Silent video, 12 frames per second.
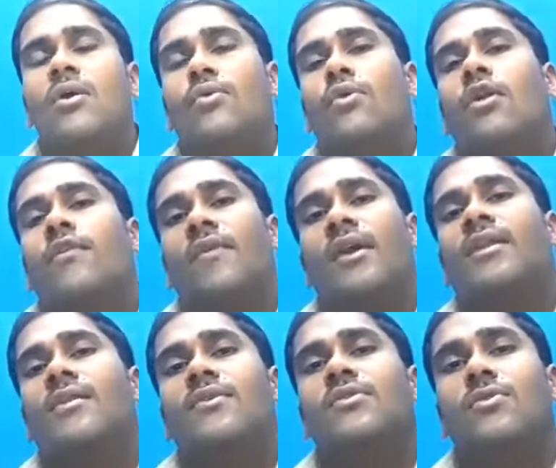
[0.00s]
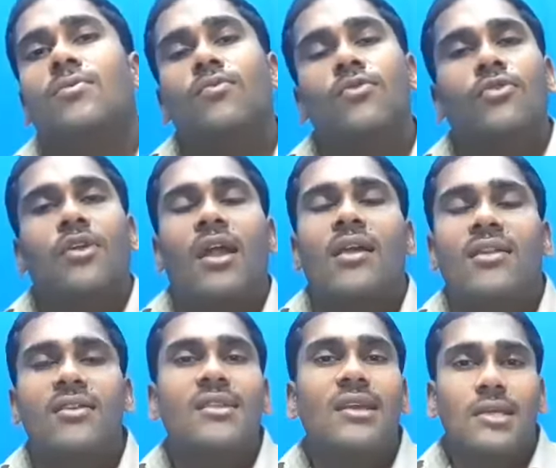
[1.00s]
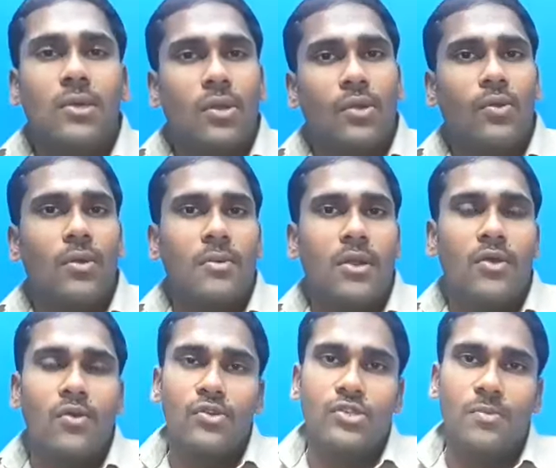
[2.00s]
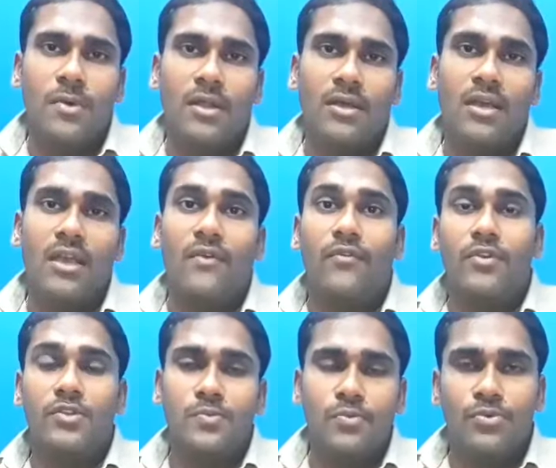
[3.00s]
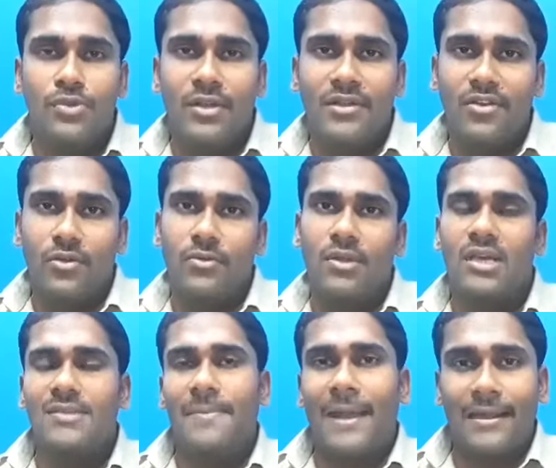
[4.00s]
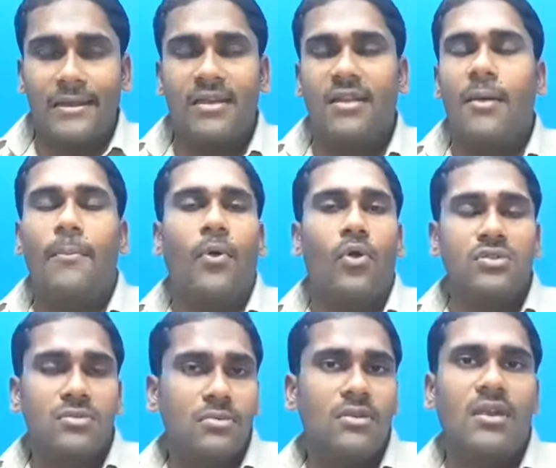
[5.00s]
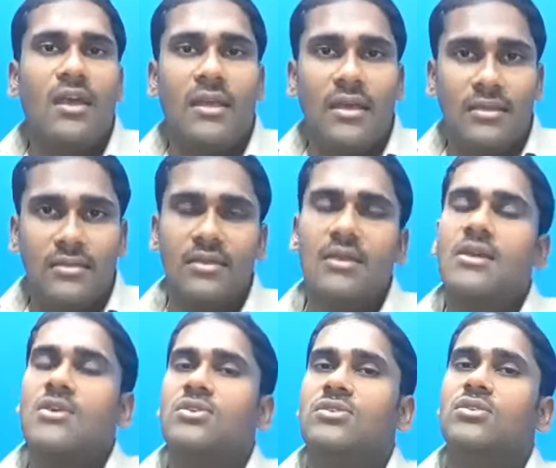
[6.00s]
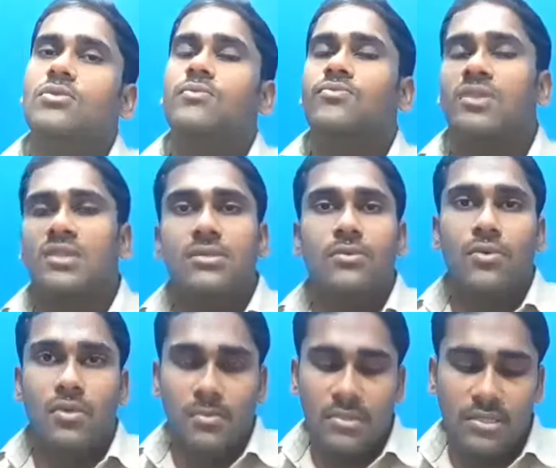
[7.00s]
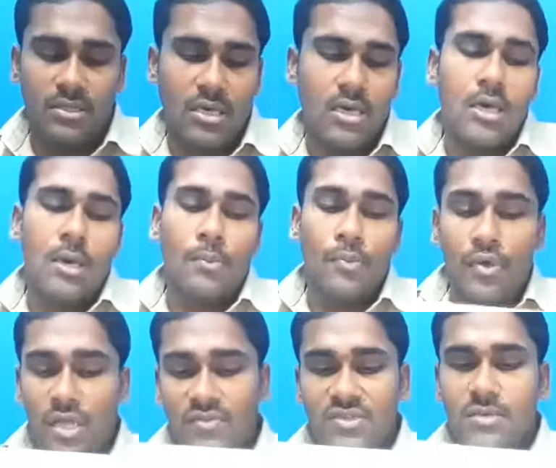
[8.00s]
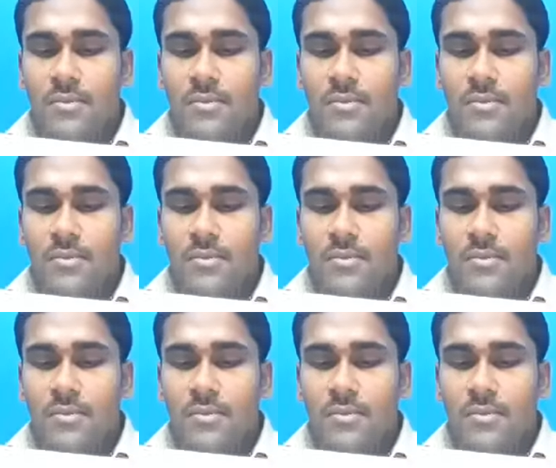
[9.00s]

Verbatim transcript: உங்களோட வெயிட்டில் வந்து ஒரு முந்நூறு கலரி நீங்கள் குறைக்கணும் அப்படின்னா யோசிச்சு பாருங்கள் எவ்வளோ ஸ்பூன் எடுக்கணும்னு அது ப்ராக்டிக்கலாக பாசிபிள் கிடையாது இதுவும் ஜஸ்ட் ஒரு மித்து தான் மூணாவது விஷயம்